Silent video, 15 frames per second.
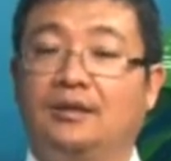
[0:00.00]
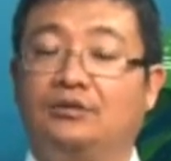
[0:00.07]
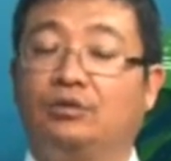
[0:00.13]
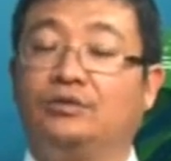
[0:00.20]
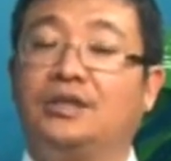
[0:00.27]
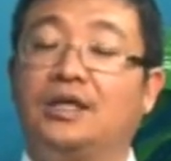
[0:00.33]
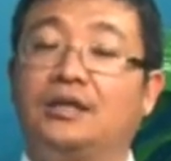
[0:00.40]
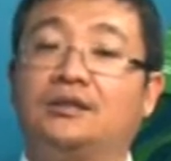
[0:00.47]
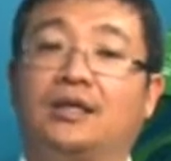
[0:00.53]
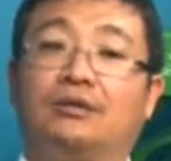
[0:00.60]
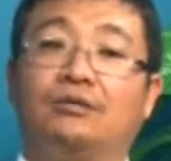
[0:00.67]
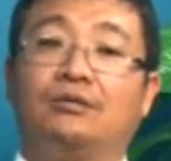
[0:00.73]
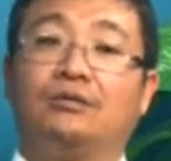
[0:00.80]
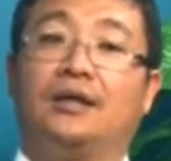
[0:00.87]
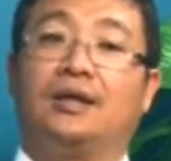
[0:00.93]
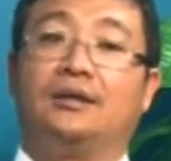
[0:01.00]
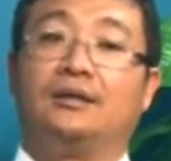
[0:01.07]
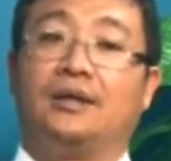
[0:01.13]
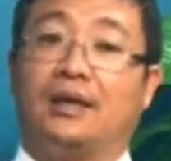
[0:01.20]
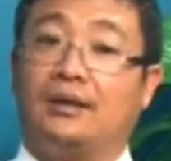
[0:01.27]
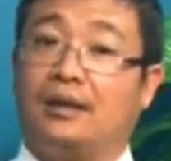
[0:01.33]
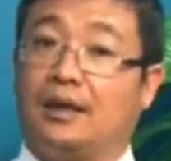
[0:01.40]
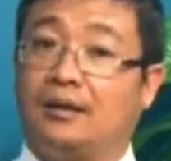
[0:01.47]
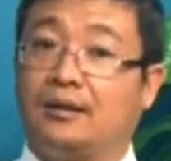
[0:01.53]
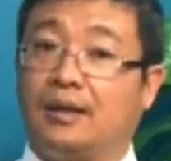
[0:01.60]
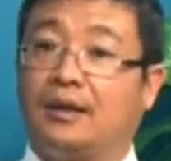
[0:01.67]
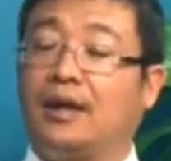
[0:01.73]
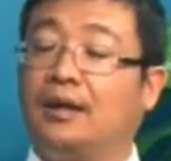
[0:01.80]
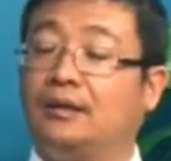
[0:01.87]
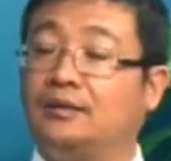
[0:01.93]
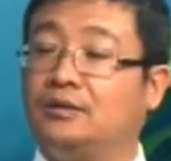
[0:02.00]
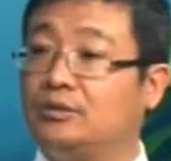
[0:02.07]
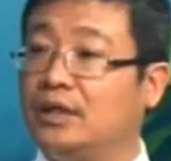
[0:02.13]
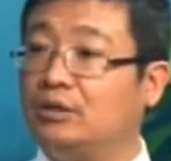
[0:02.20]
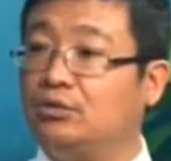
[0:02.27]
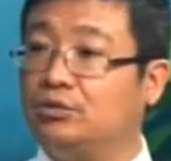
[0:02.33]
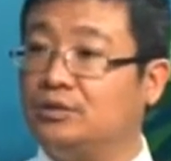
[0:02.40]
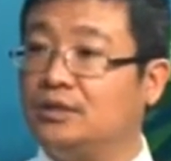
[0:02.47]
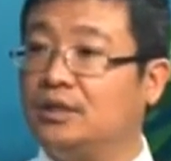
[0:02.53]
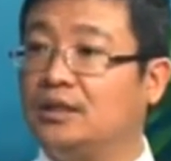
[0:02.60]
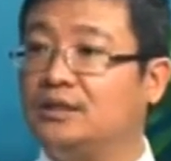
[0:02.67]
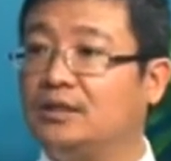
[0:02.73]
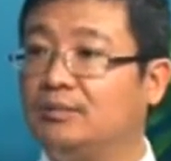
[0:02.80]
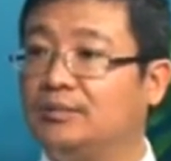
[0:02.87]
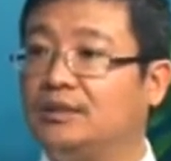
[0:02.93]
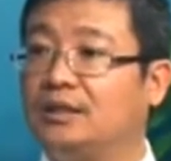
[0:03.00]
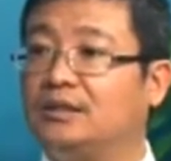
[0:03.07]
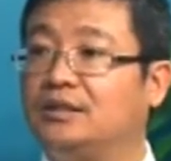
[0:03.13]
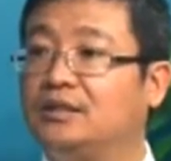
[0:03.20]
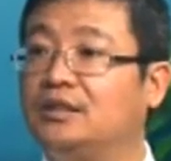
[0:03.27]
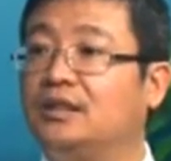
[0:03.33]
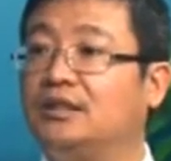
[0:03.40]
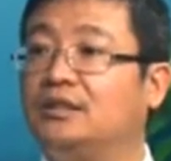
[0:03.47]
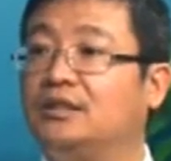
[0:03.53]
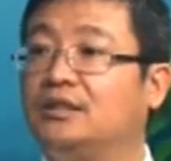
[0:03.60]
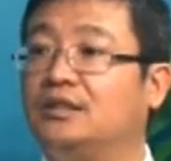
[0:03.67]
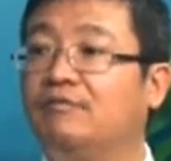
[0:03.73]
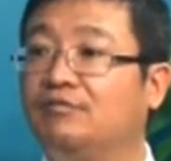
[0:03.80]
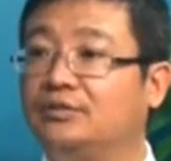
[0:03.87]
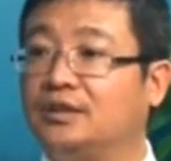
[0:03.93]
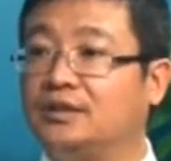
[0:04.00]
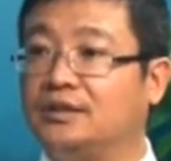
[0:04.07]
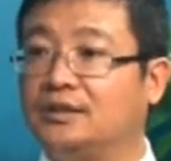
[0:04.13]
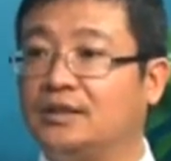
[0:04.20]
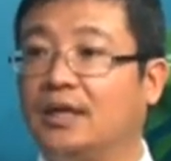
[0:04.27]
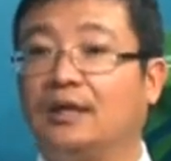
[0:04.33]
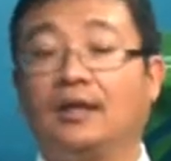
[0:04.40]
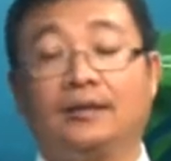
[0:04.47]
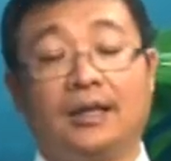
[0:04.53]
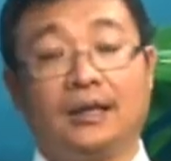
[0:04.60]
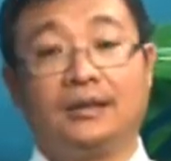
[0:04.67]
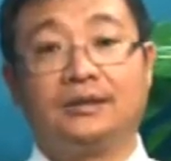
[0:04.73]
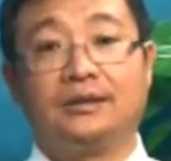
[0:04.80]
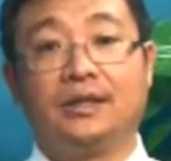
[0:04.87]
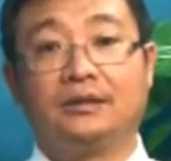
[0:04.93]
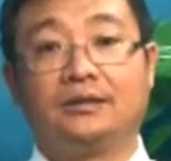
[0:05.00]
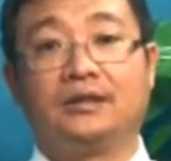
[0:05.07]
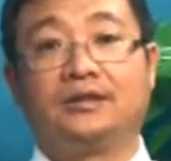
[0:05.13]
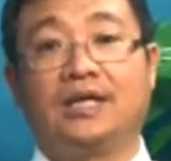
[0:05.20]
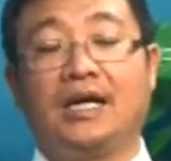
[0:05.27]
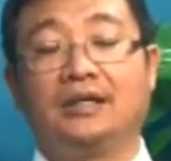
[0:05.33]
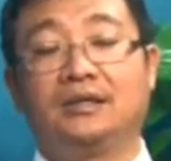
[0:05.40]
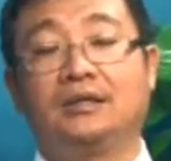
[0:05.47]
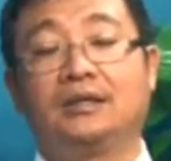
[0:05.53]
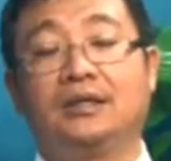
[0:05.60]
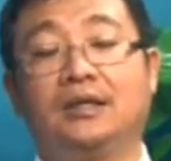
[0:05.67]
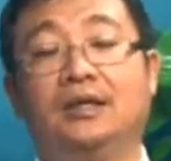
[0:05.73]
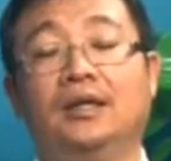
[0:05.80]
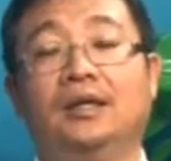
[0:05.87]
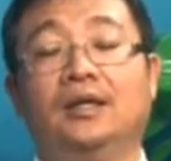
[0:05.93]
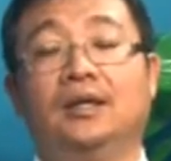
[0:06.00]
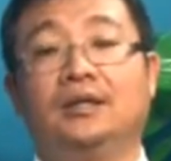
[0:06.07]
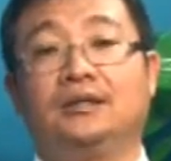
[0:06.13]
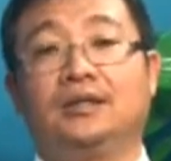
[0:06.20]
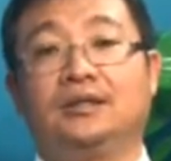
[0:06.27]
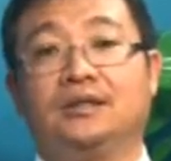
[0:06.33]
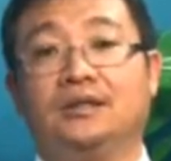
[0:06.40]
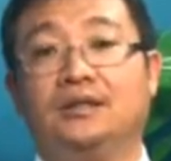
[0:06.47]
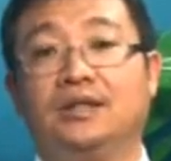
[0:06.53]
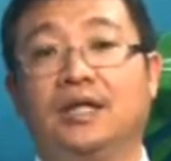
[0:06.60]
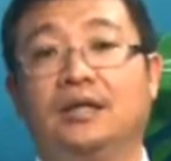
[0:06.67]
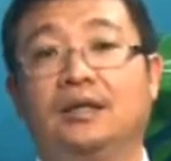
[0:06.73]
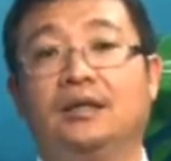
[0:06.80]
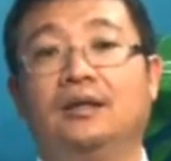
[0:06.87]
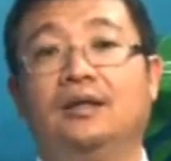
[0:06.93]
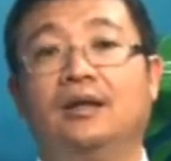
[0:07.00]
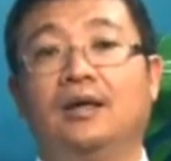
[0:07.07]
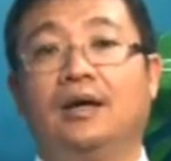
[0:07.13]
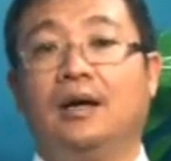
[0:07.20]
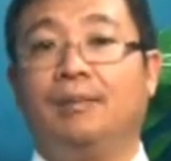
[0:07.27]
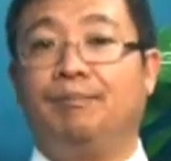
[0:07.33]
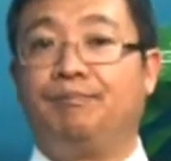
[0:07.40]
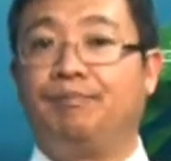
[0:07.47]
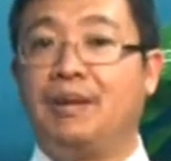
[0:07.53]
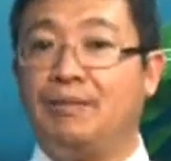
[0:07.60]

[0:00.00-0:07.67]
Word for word: 从这个角度来看来来来看呢，就联储局呢基本上是尽量去安抚这个。市场，让大家知道这个加息这个这个时间呢，呃，